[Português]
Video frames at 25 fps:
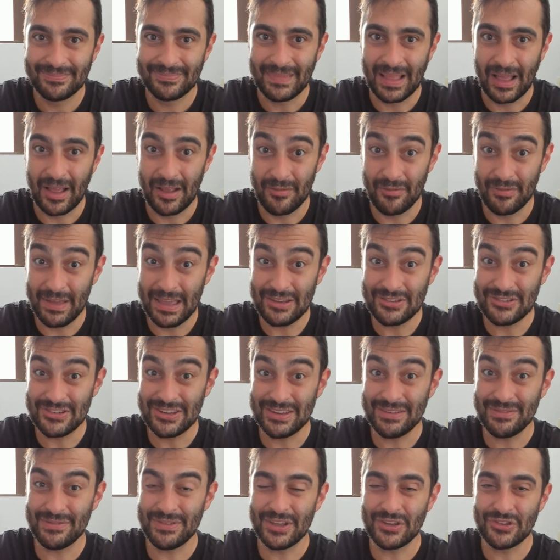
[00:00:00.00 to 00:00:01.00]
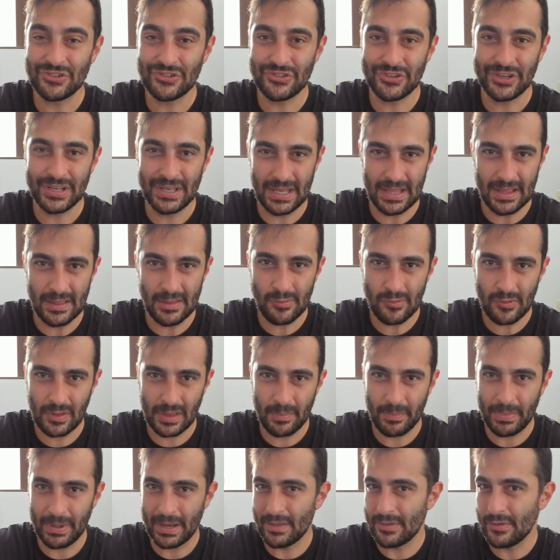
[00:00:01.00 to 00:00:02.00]
ao invés de investir nisso, que
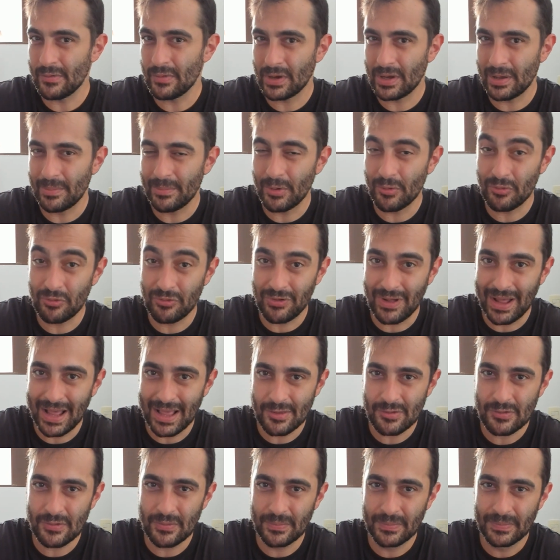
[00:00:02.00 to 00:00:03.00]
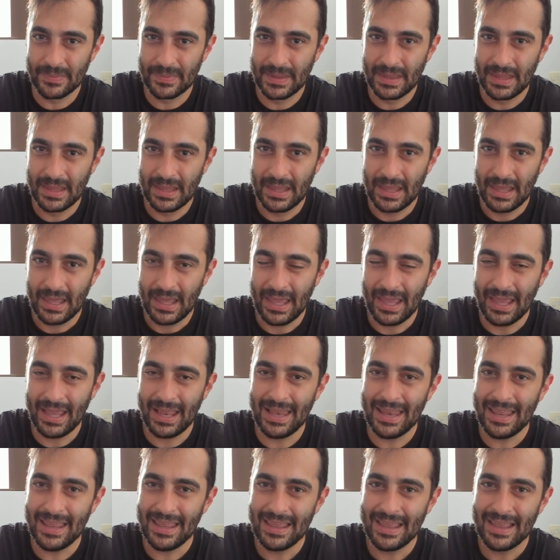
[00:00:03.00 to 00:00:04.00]
parecia um caminho fácil,
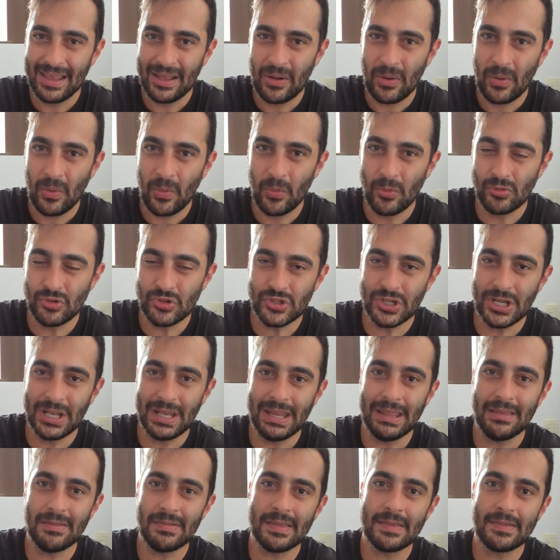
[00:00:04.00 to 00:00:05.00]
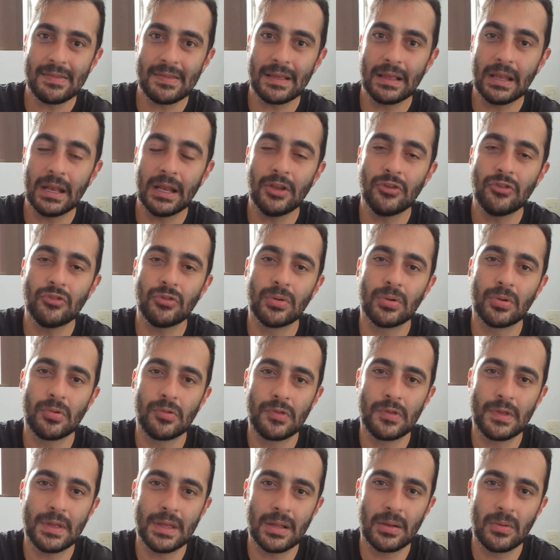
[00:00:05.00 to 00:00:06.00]
ele utiliza esse grande
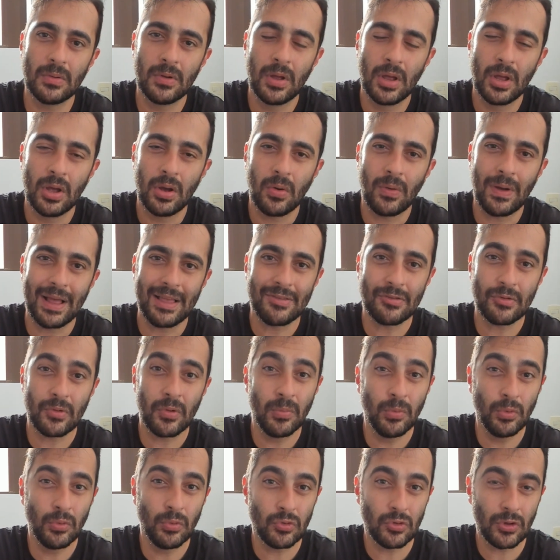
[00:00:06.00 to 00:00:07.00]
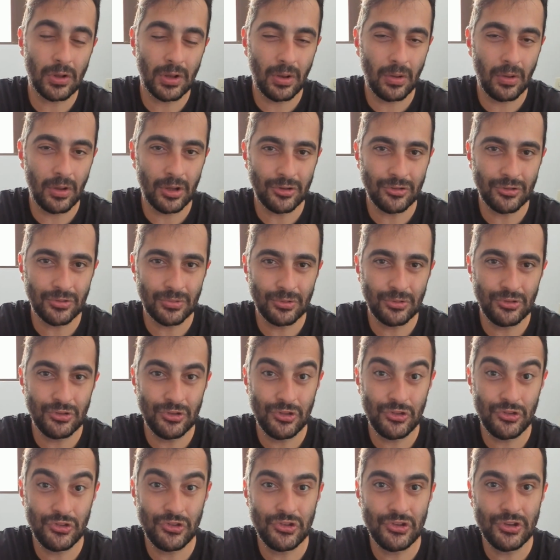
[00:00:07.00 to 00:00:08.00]
cruzeiro quase como um zoológico de
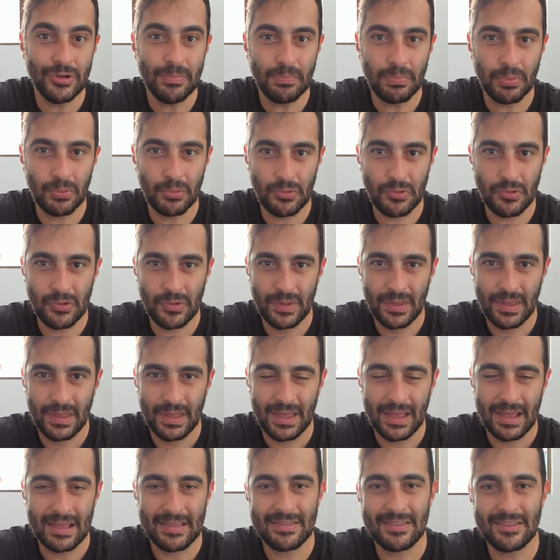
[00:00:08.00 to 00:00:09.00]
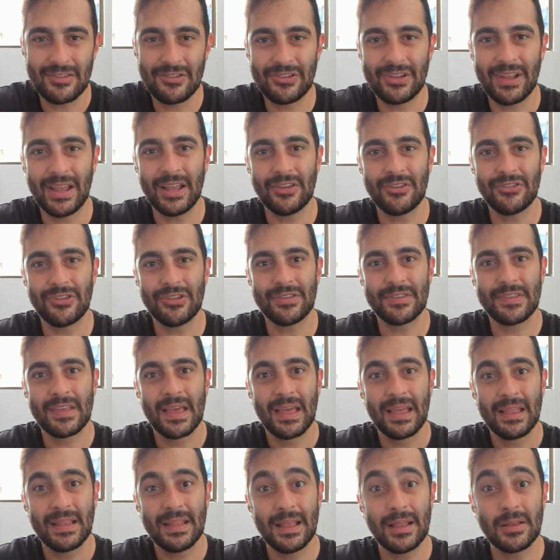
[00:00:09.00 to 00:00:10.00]
tipos existentes
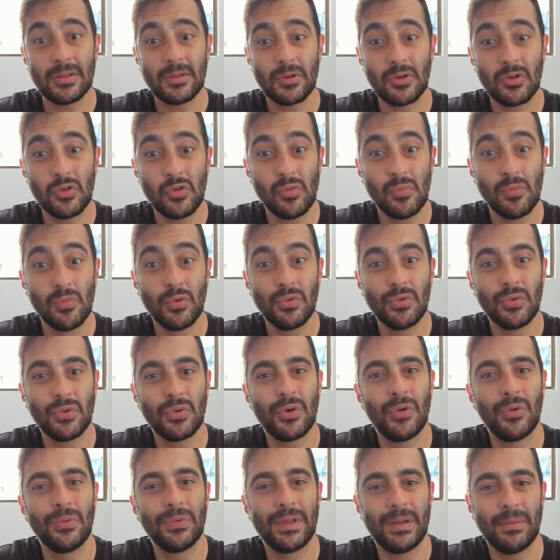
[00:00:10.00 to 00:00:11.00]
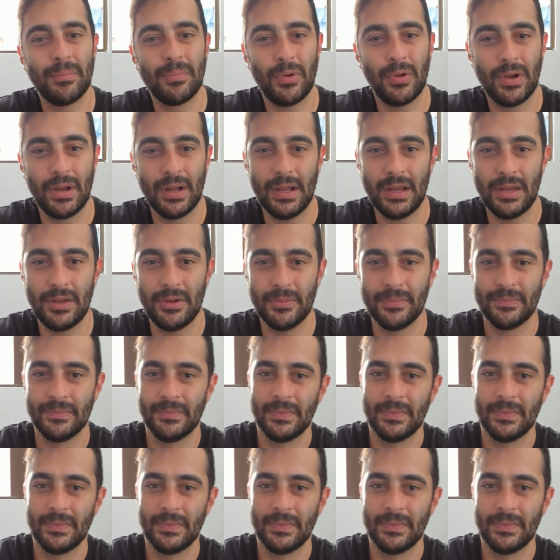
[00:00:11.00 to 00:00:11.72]
dentro do mundo contemporâneo.